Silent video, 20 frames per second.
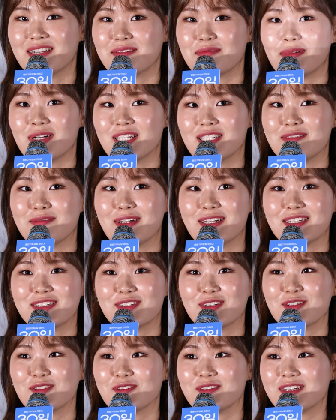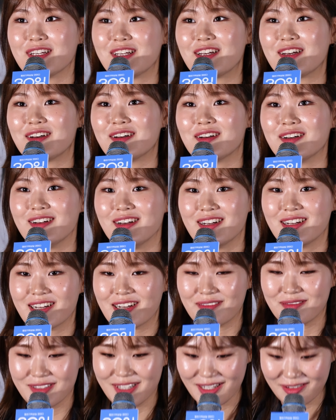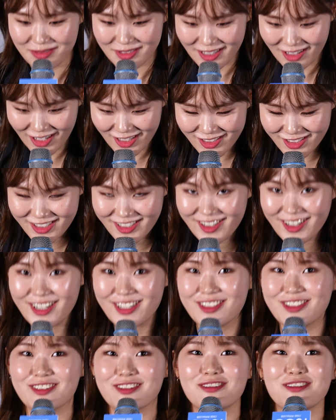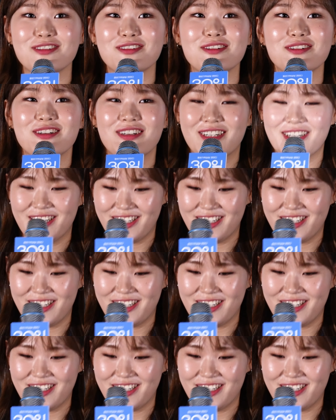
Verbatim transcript: 많이 많이 써주세요. 감사합니다 와주셔가지고.